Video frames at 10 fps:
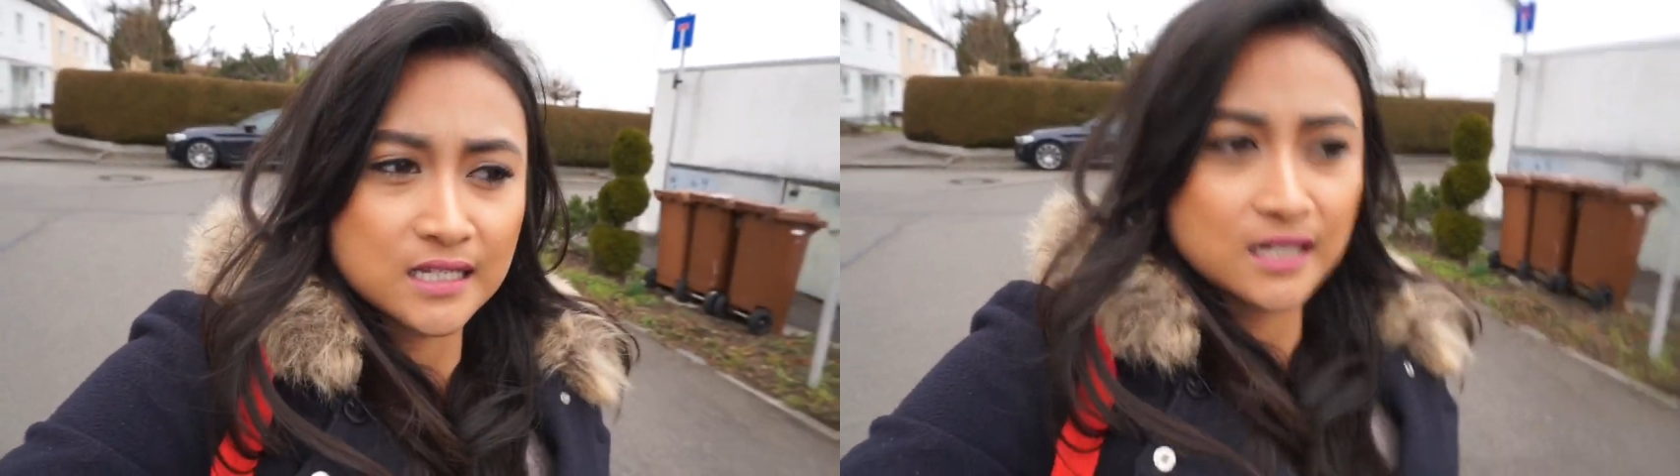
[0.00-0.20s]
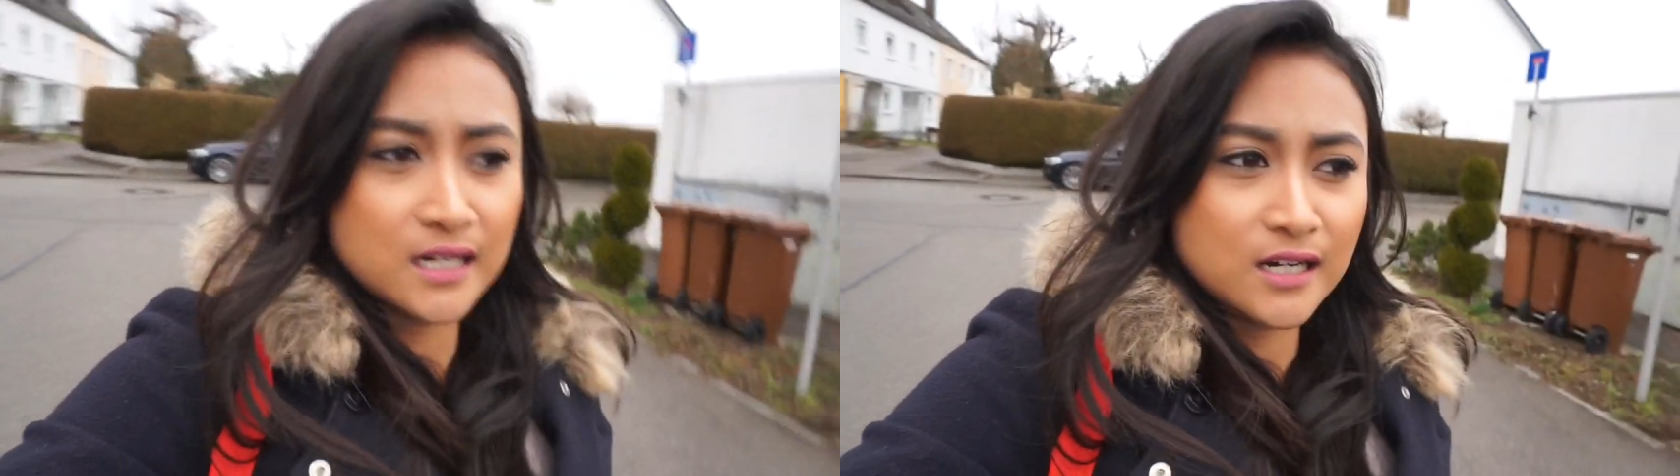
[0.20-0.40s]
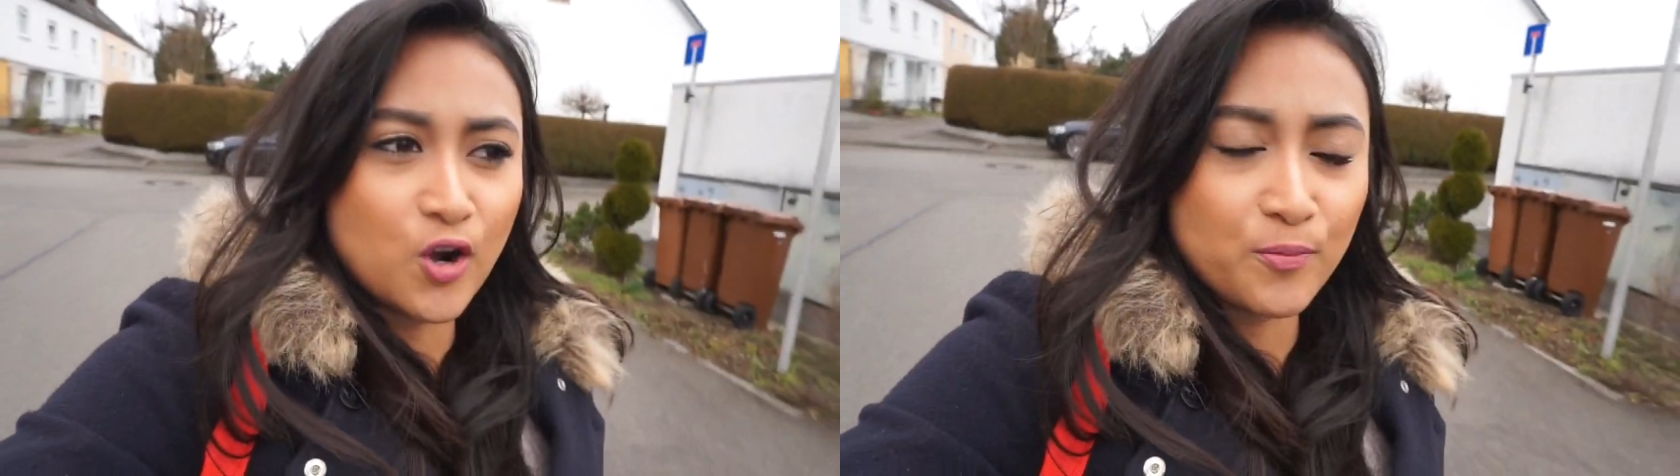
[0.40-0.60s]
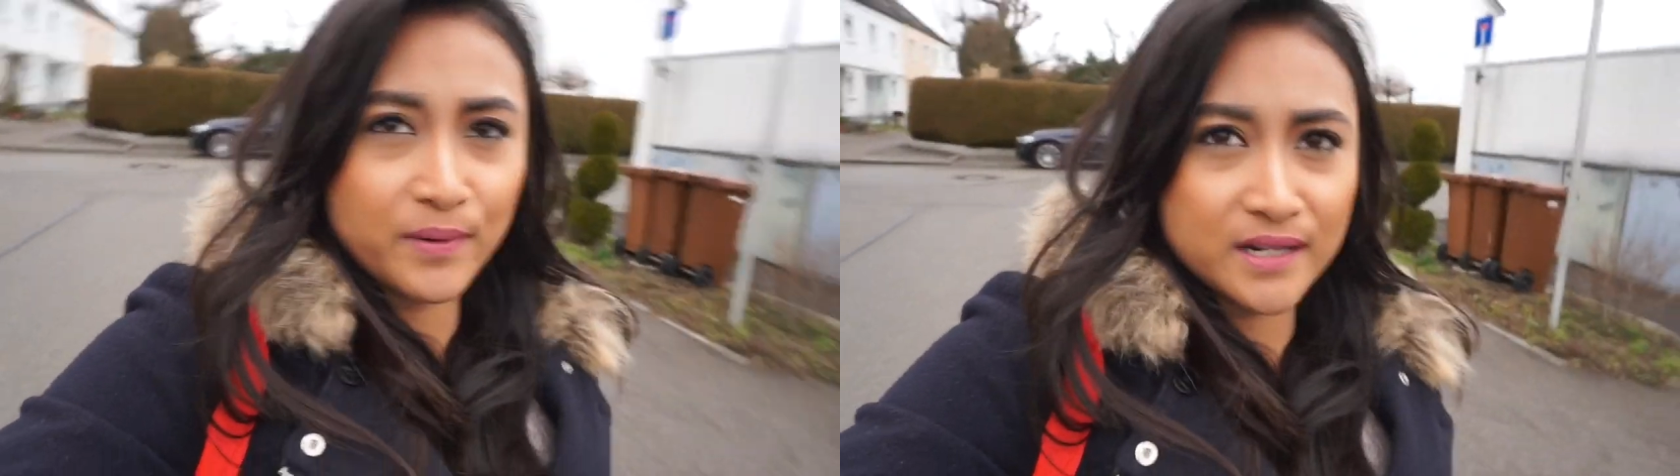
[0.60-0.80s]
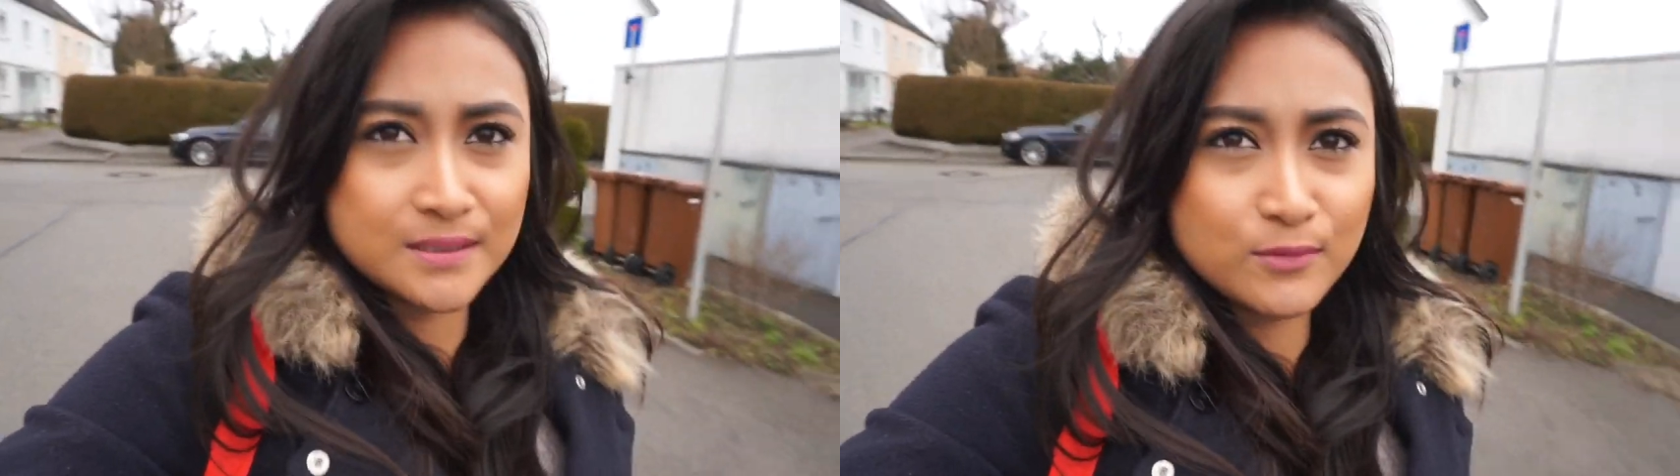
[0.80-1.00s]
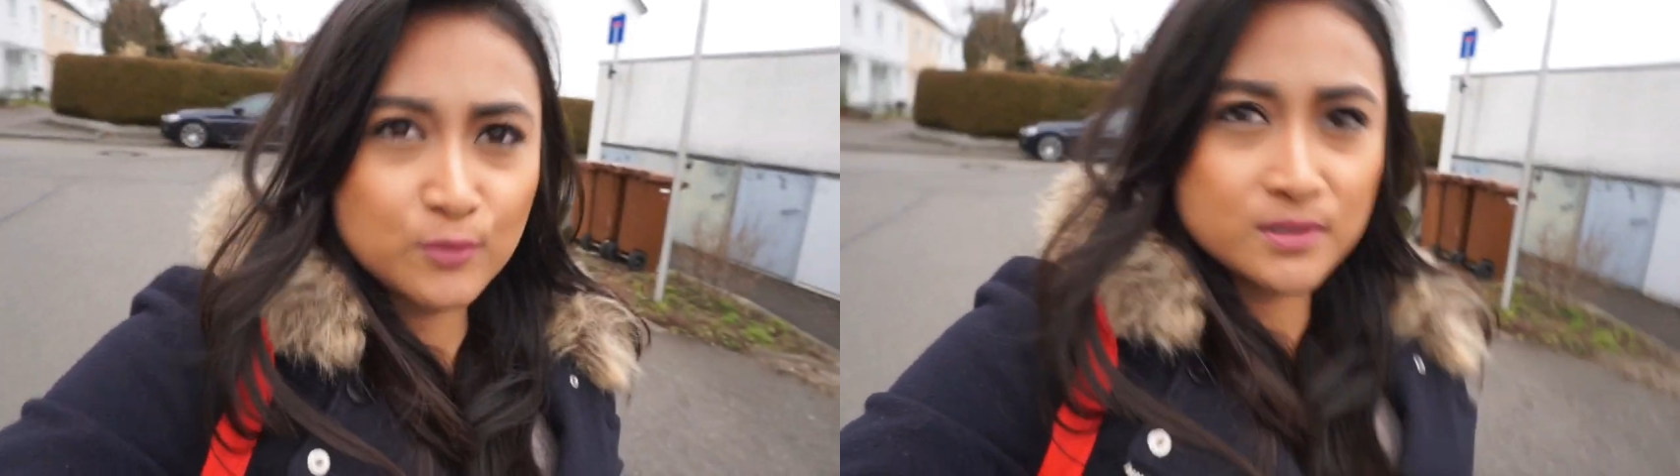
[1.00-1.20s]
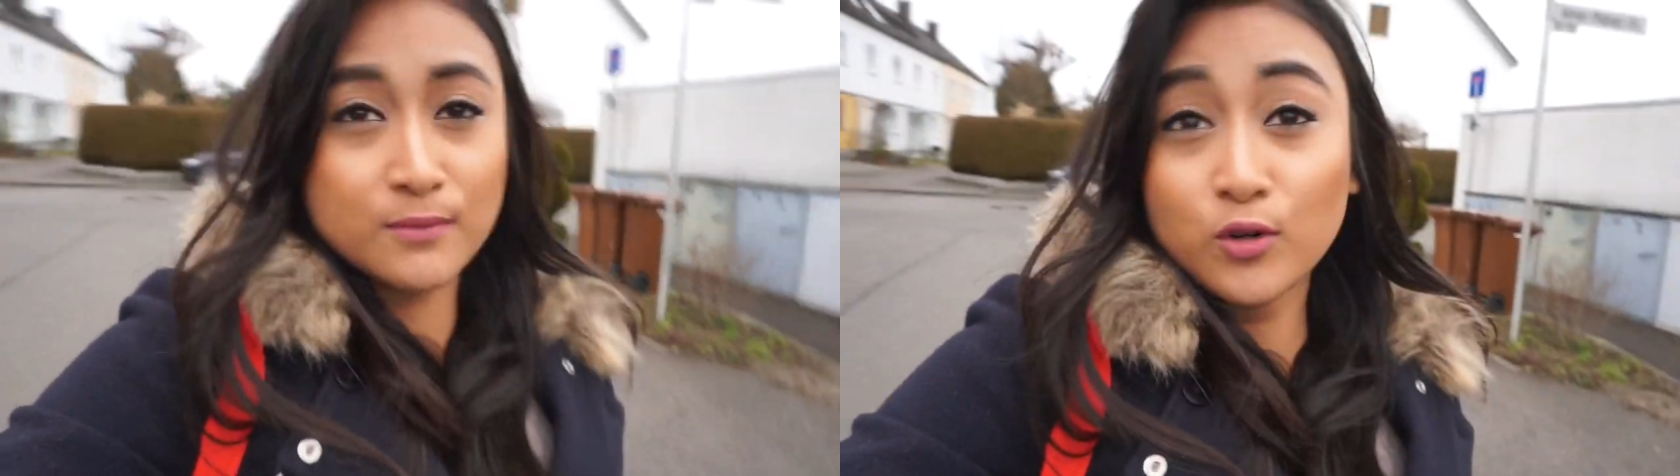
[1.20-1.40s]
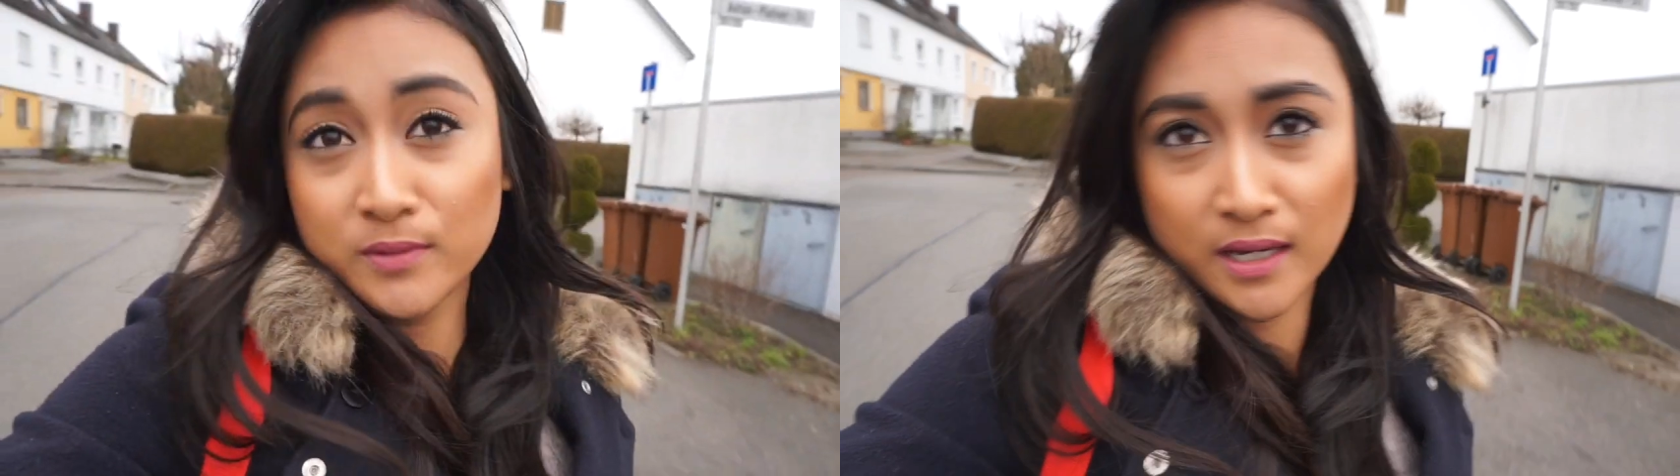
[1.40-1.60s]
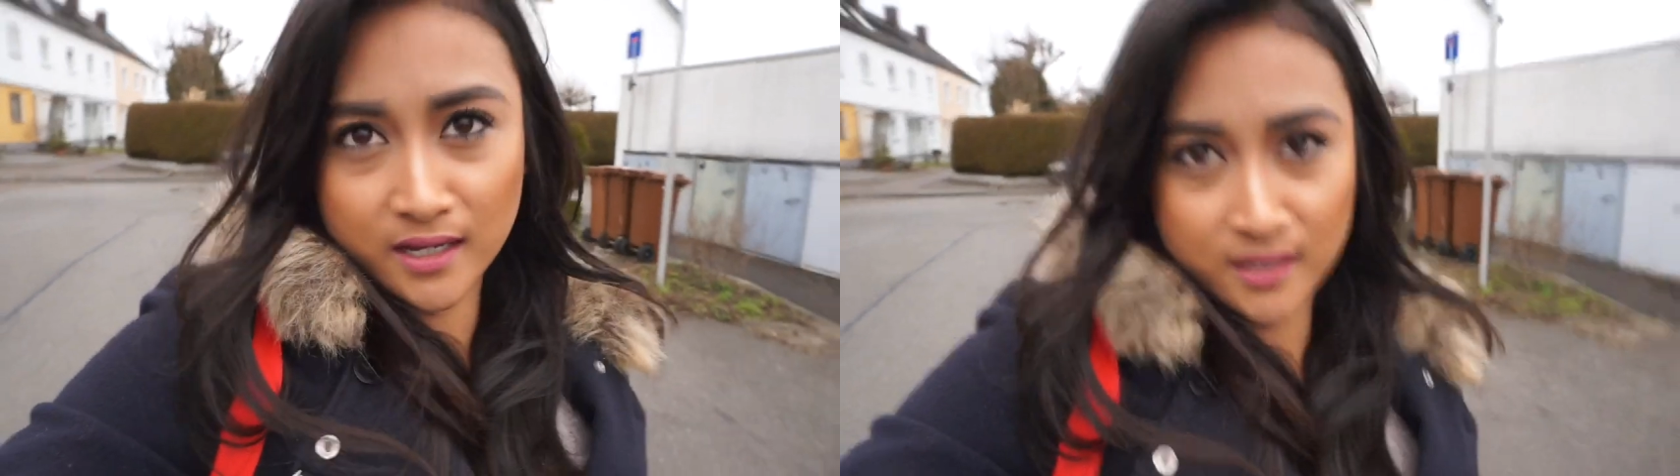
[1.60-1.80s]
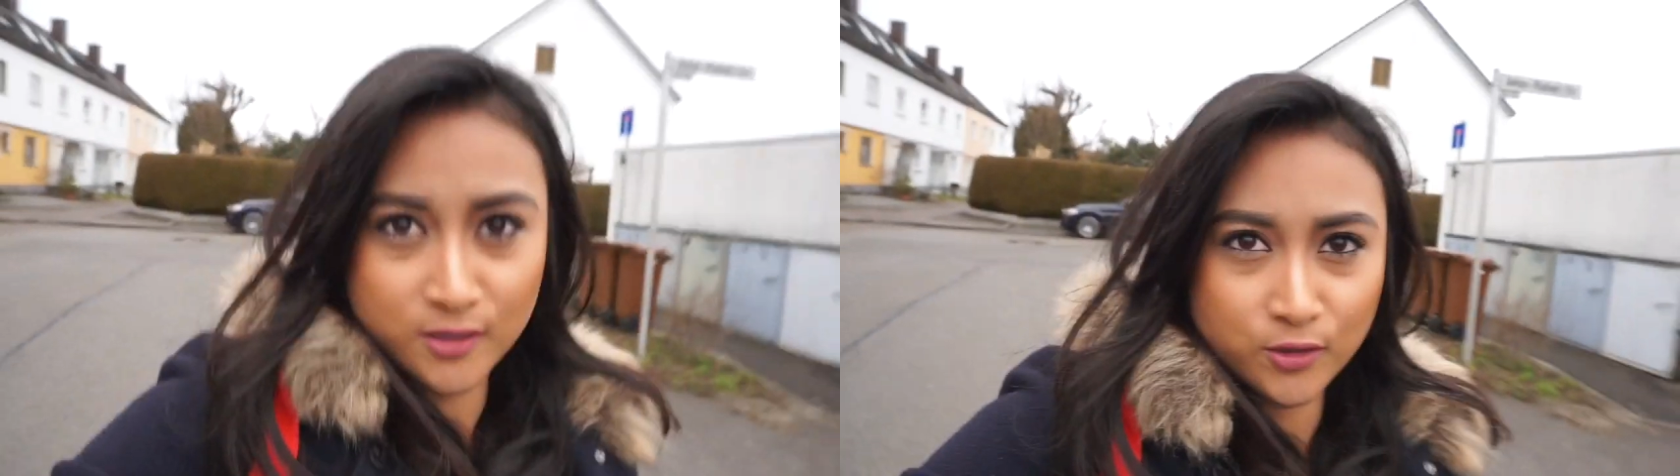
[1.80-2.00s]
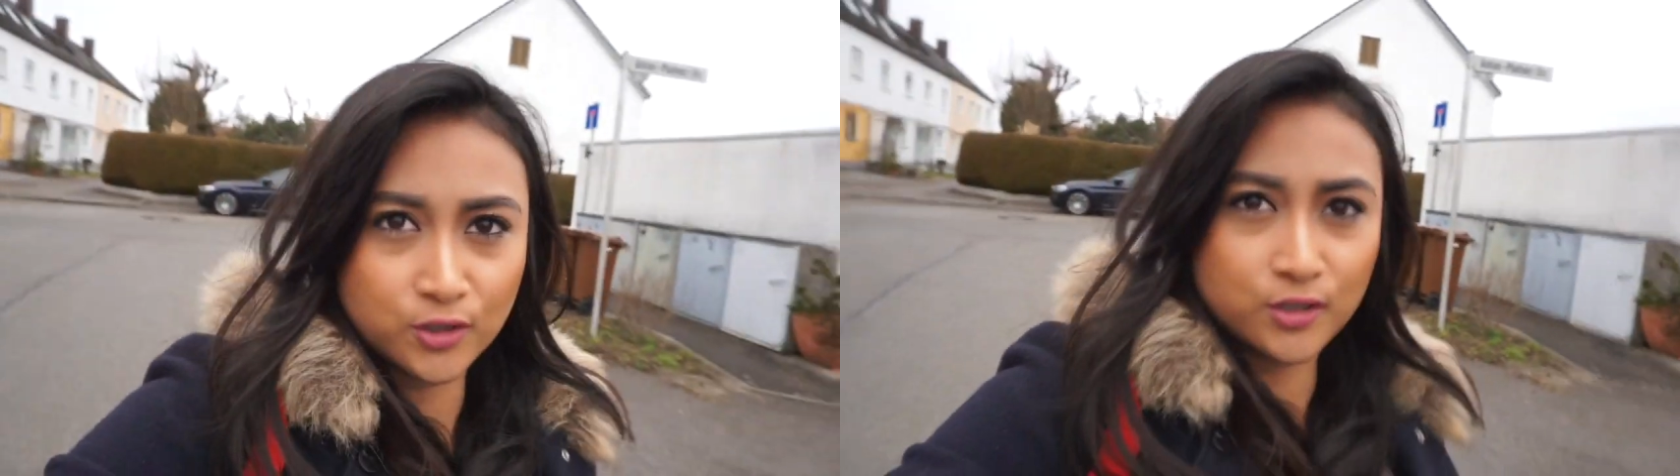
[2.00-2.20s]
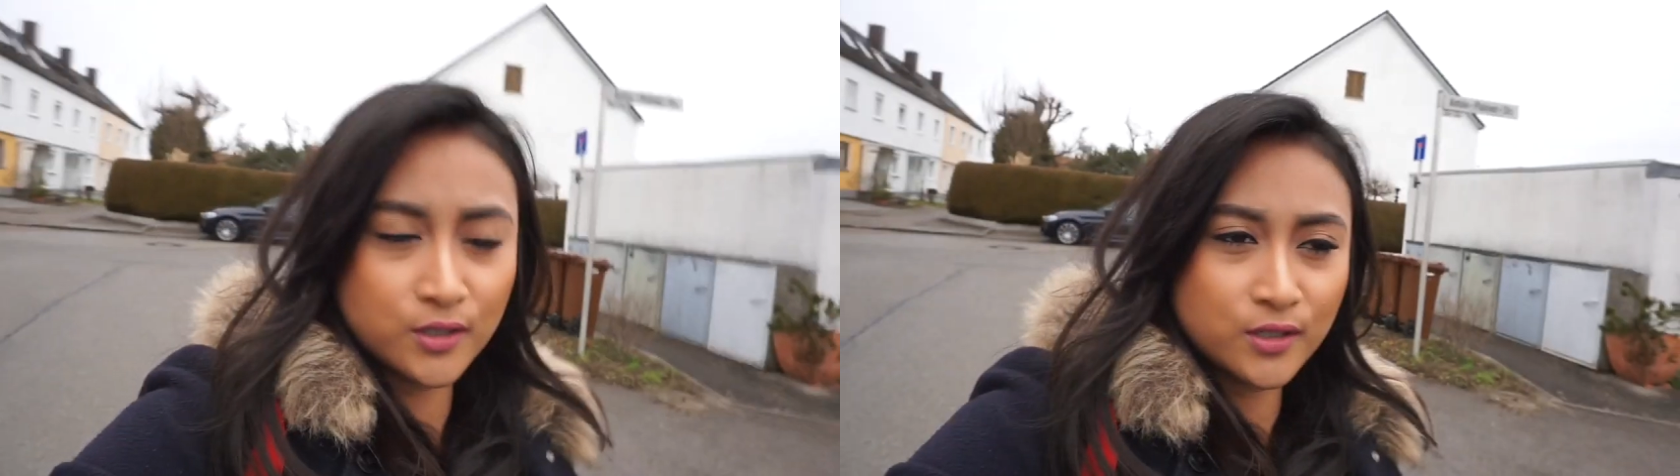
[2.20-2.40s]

uh, au pair sebelum-sebelumnya gitu